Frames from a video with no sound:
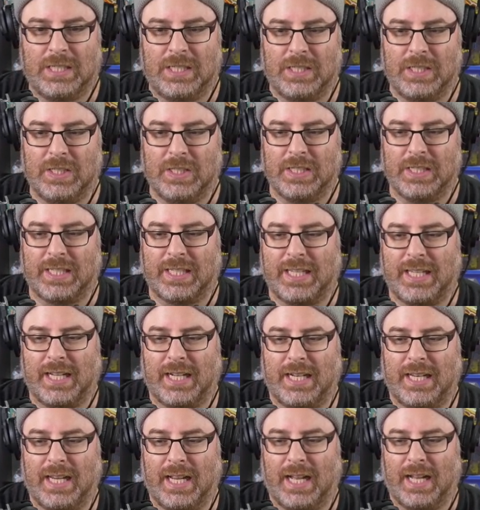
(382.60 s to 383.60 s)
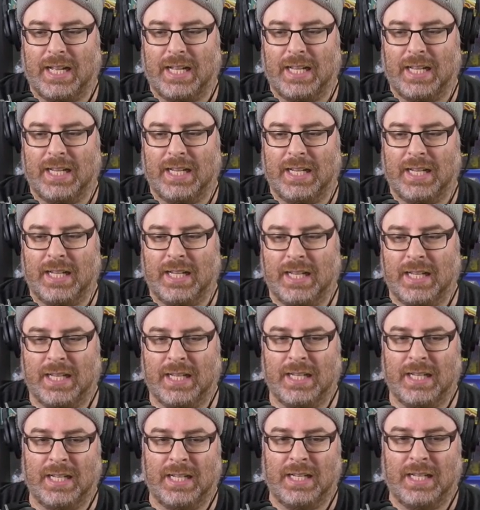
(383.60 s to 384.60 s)
On a Kirlia.
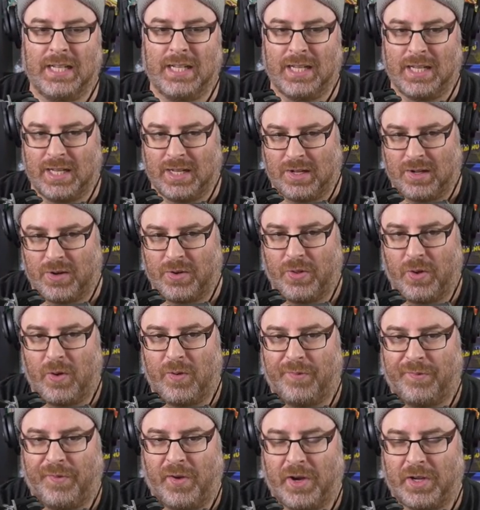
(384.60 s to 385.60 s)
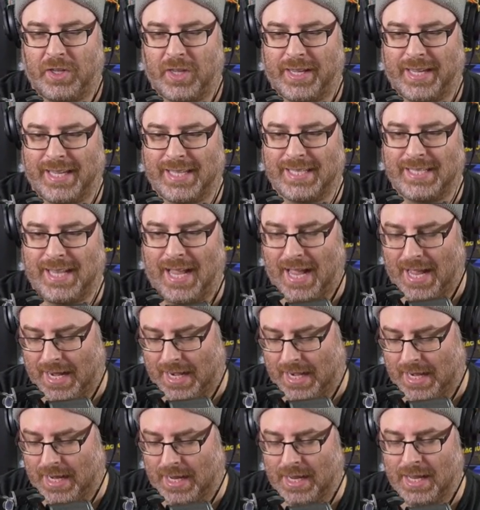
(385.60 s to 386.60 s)
On a un Fog de
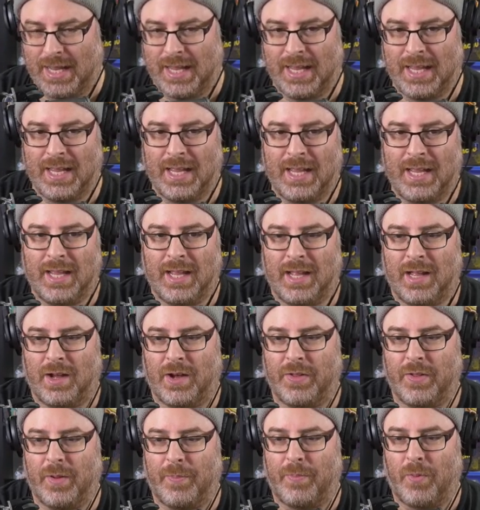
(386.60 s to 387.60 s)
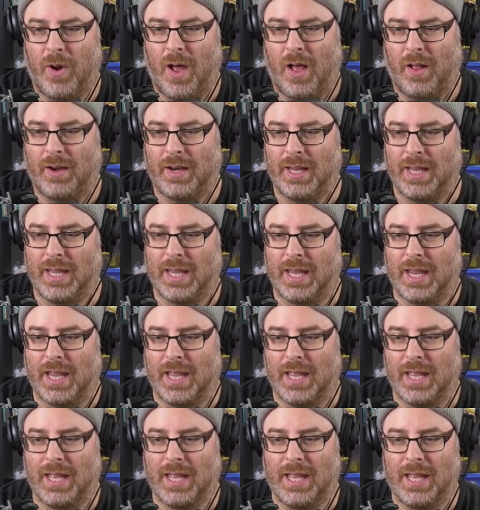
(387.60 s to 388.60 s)
Cristal. On a Brawley.
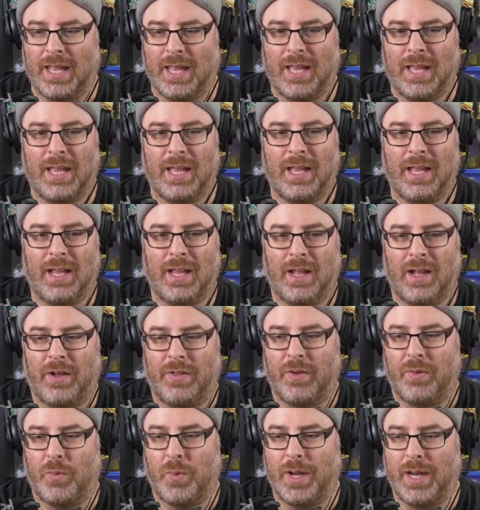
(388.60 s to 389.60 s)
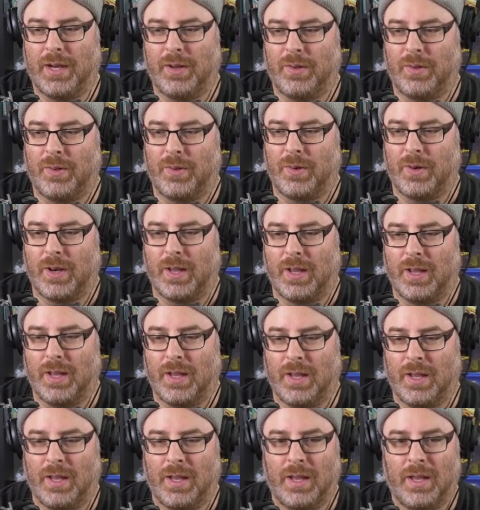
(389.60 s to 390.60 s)
On a Weedle.
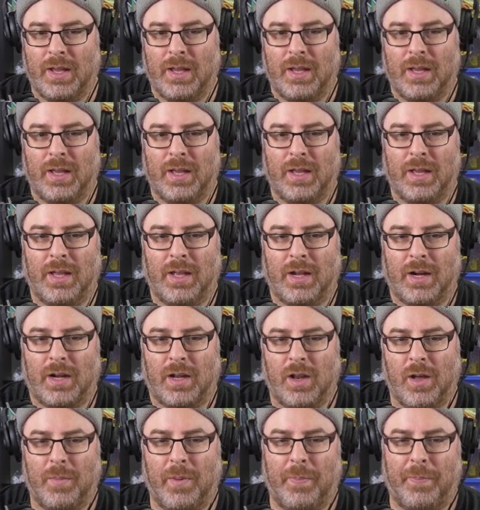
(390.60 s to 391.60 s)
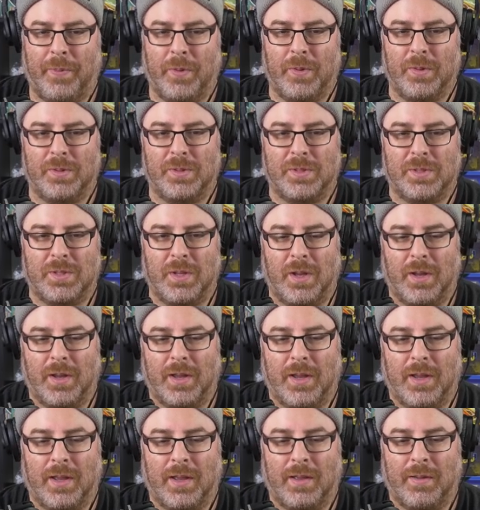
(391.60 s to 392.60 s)
Clobopus.
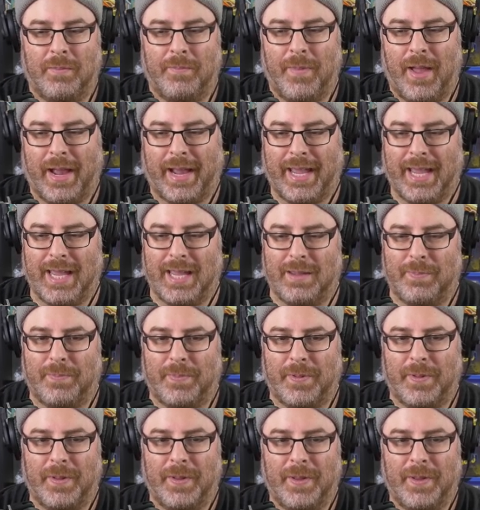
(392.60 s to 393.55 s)
Marip.